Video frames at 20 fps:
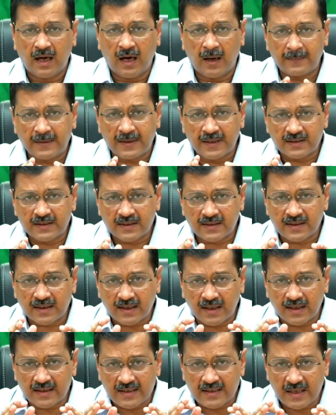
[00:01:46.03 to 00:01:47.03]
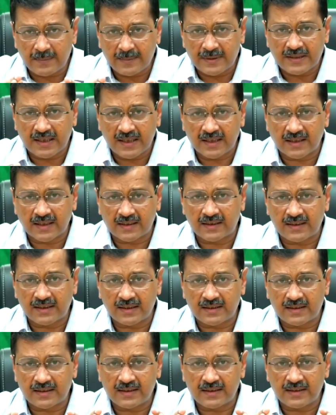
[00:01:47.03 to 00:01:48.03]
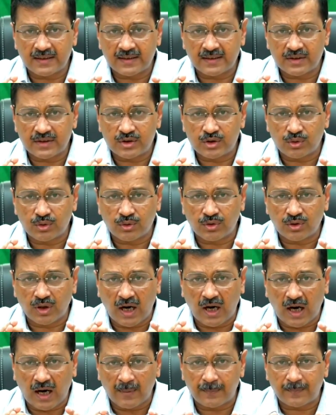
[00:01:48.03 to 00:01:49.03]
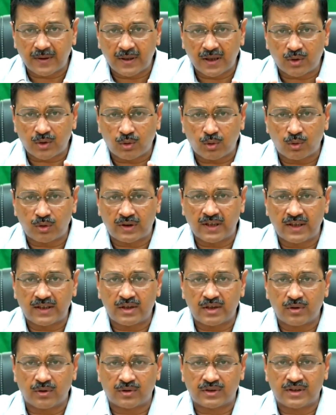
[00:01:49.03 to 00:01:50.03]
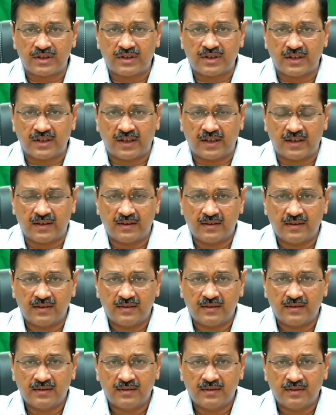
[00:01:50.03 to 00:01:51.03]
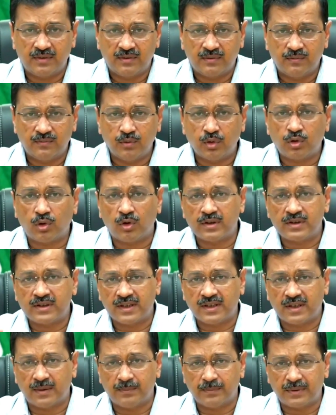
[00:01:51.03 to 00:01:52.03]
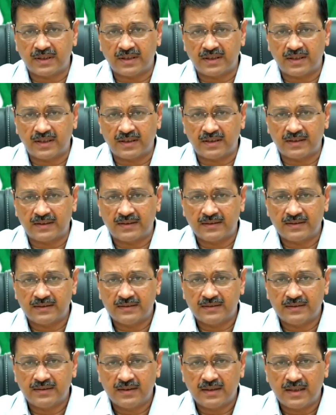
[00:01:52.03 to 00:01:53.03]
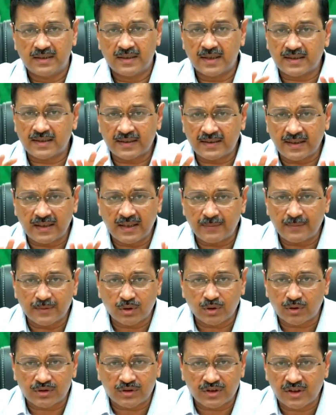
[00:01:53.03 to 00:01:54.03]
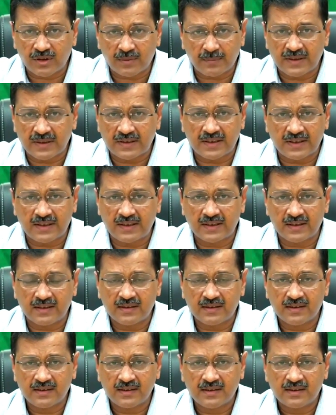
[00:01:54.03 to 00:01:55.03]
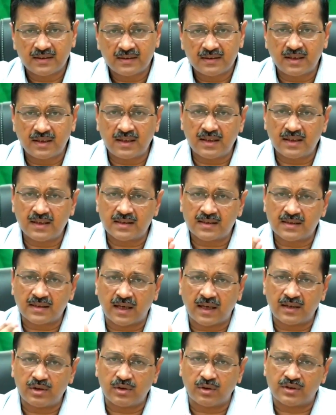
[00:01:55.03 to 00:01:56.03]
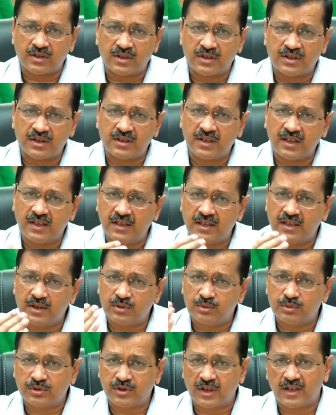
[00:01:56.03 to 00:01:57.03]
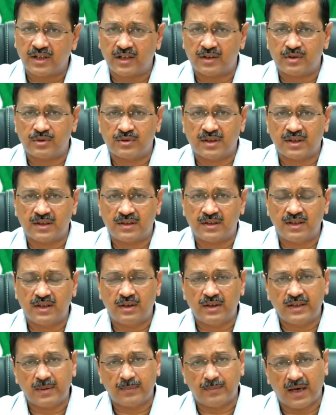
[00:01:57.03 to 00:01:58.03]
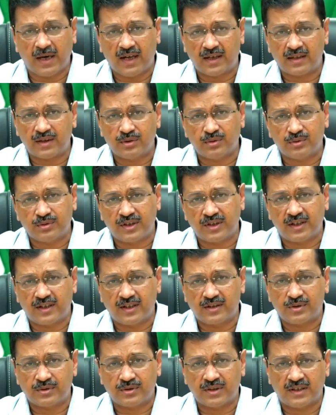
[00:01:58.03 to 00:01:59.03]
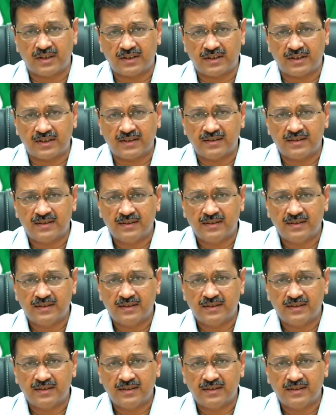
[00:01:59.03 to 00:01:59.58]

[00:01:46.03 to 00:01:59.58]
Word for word: अब केंद्र सरकार ये भी तय करती है कि जो आपके कोटे की ऑक्सीजन है वो कौन सी कंपनी देगी जैसे दिल्ली में तो ऑक्सीजन बनती नहीं है दिल्ली की सारी ऑक्सीजन दिल्ली के दूसरे राज्यों से दिल्ली के बाहर के दूसरे राज्यों से आती है